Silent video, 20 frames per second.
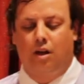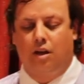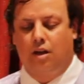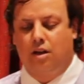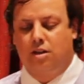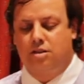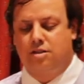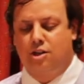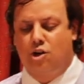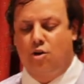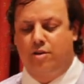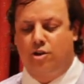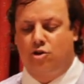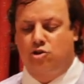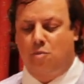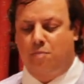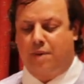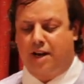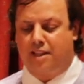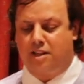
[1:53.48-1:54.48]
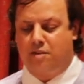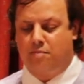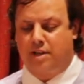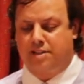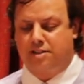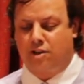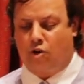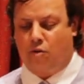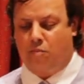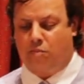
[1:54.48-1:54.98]
Este novedoso paradigma
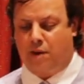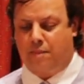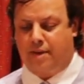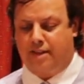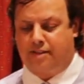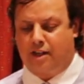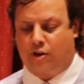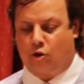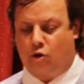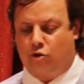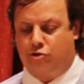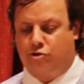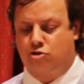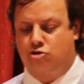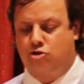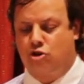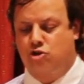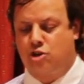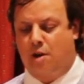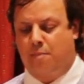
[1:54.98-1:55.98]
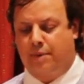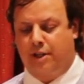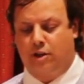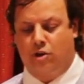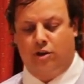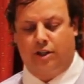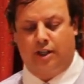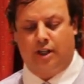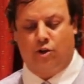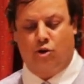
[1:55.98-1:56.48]
se complementa con otros dos a
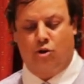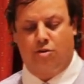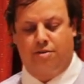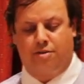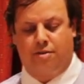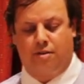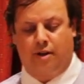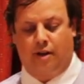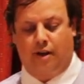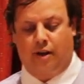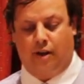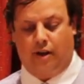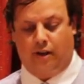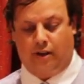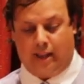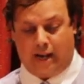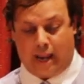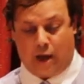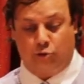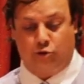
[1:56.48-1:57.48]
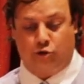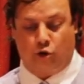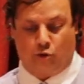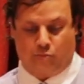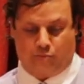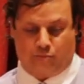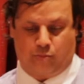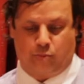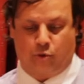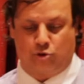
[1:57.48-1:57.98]
priori, el, de la
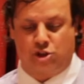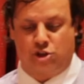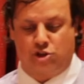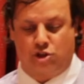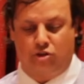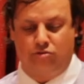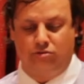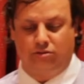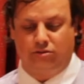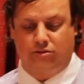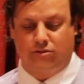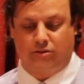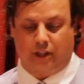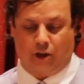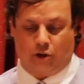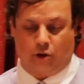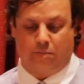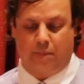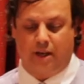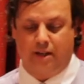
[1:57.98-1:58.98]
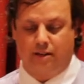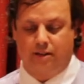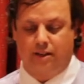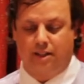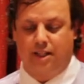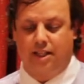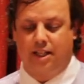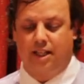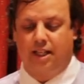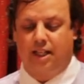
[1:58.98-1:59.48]
autoposesión de Hoppe
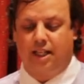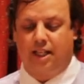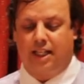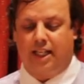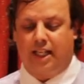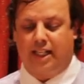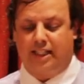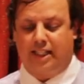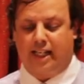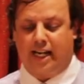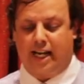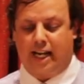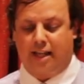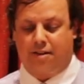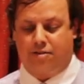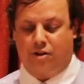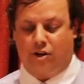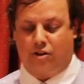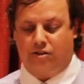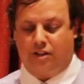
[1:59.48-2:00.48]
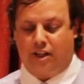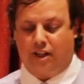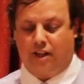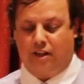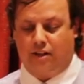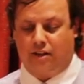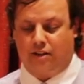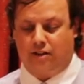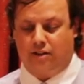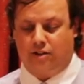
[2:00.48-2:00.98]
y el de la elección de
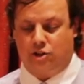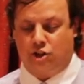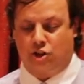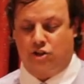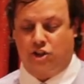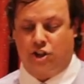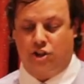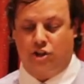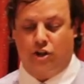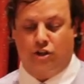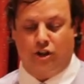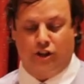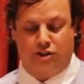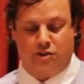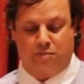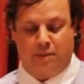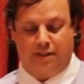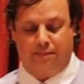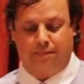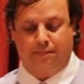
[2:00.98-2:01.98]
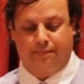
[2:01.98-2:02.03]
George Guido Holtzmann.